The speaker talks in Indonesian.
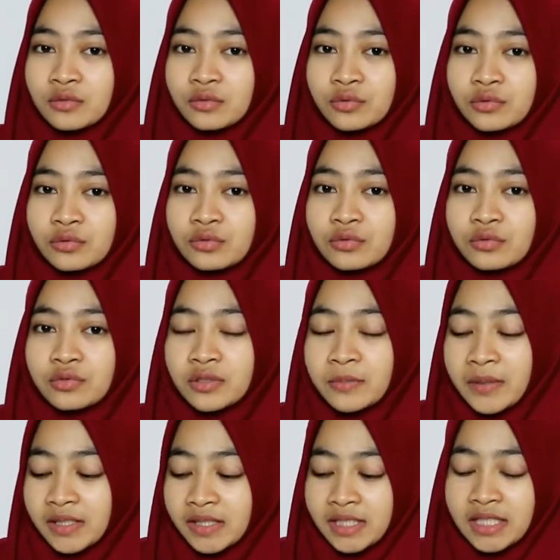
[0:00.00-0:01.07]
khusus
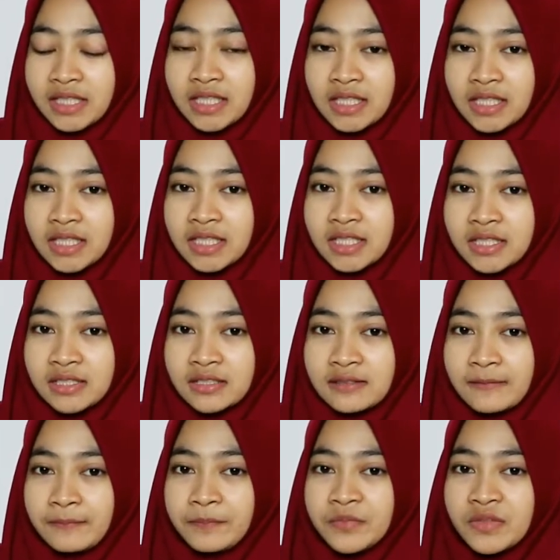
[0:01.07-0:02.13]
seperti ini.
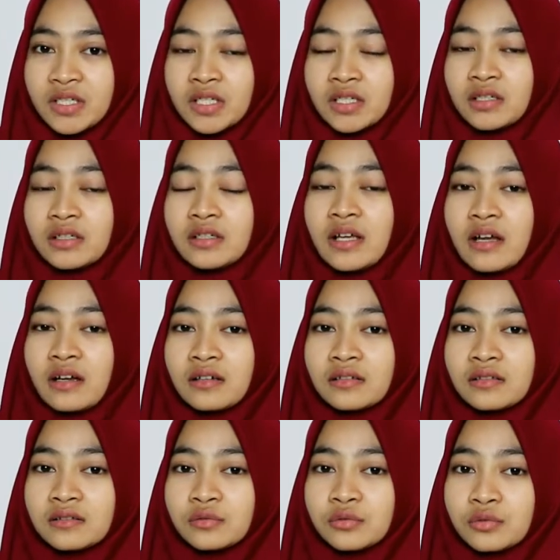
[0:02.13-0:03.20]
Jadi yang